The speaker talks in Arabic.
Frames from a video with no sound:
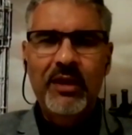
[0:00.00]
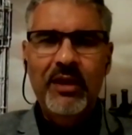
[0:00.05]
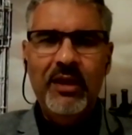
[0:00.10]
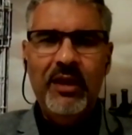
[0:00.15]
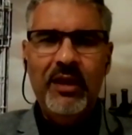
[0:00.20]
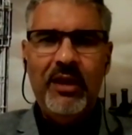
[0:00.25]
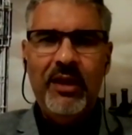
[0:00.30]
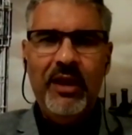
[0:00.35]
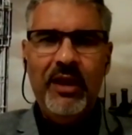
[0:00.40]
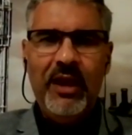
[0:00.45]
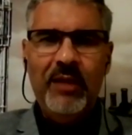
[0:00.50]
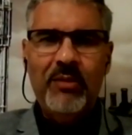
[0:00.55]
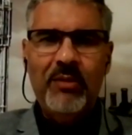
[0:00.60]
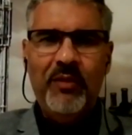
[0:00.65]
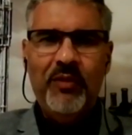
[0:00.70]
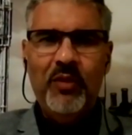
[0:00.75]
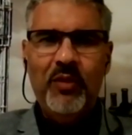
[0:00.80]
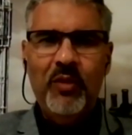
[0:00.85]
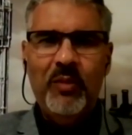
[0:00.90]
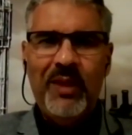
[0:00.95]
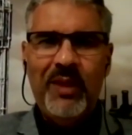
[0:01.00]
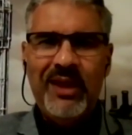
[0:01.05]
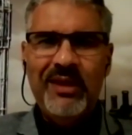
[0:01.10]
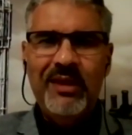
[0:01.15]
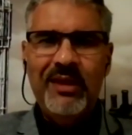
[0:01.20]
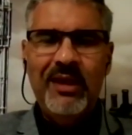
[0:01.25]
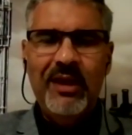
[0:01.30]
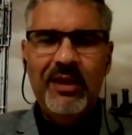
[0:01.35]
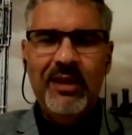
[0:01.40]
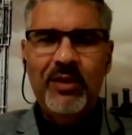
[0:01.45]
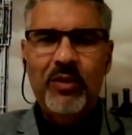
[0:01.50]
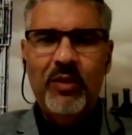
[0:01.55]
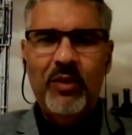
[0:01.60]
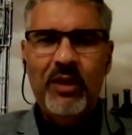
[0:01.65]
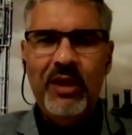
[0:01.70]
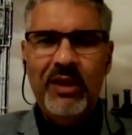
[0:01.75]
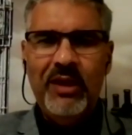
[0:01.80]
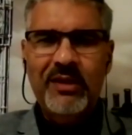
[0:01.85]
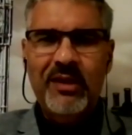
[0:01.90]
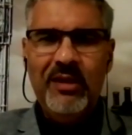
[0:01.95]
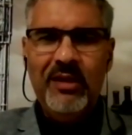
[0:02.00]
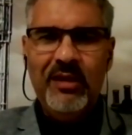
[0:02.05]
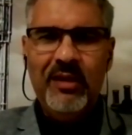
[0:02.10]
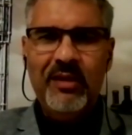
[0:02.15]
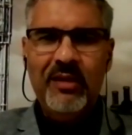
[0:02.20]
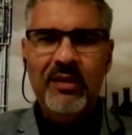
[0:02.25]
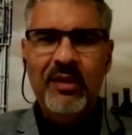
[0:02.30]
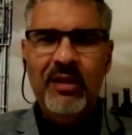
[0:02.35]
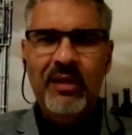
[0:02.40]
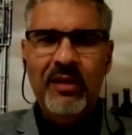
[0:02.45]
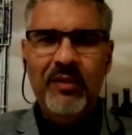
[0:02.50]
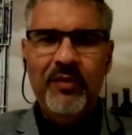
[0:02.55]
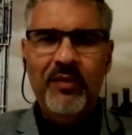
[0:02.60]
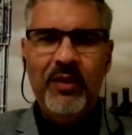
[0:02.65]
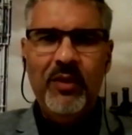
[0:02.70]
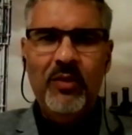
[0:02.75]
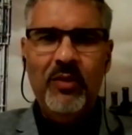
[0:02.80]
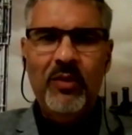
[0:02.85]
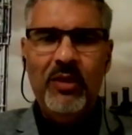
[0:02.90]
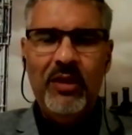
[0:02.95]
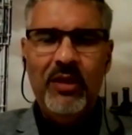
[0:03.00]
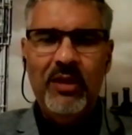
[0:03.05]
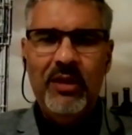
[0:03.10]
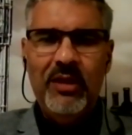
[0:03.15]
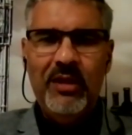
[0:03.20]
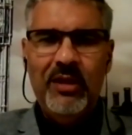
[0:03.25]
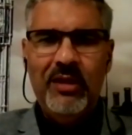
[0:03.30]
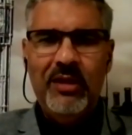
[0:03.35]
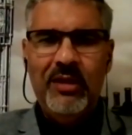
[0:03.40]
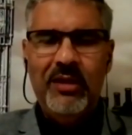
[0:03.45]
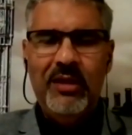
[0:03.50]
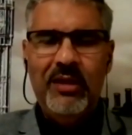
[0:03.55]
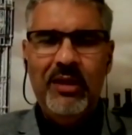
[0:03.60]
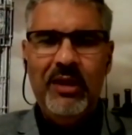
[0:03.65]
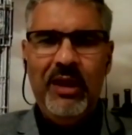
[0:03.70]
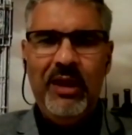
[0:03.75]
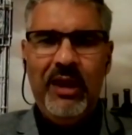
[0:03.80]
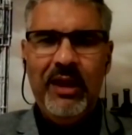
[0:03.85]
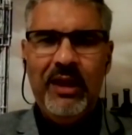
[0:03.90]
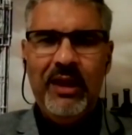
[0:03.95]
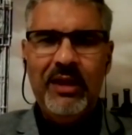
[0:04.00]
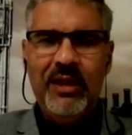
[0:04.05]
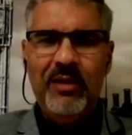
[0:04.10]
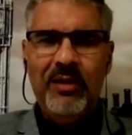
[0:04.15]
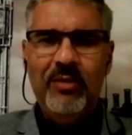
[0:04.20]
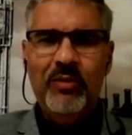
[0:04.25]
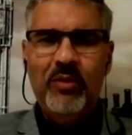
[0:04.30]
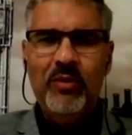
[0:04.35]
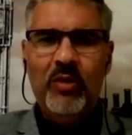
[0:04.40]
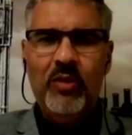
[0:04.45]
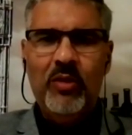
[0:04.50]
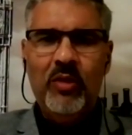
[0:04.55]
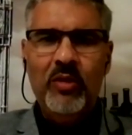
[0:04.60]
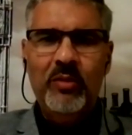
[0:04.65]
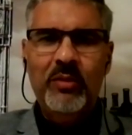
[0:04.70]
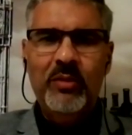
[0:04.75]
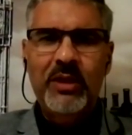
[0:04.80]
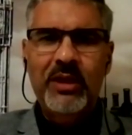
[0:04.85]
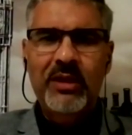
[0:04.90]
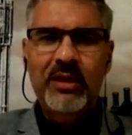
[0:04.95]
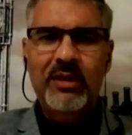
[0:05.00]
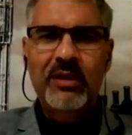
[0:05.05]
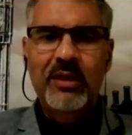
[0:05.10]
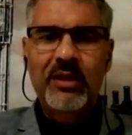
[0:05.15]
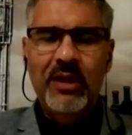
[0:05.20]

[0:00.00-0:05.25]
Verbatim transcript: اللي كان المفروض بعديها ان هو يحصل تدقيق في كل الحاجات اللي بتخرج من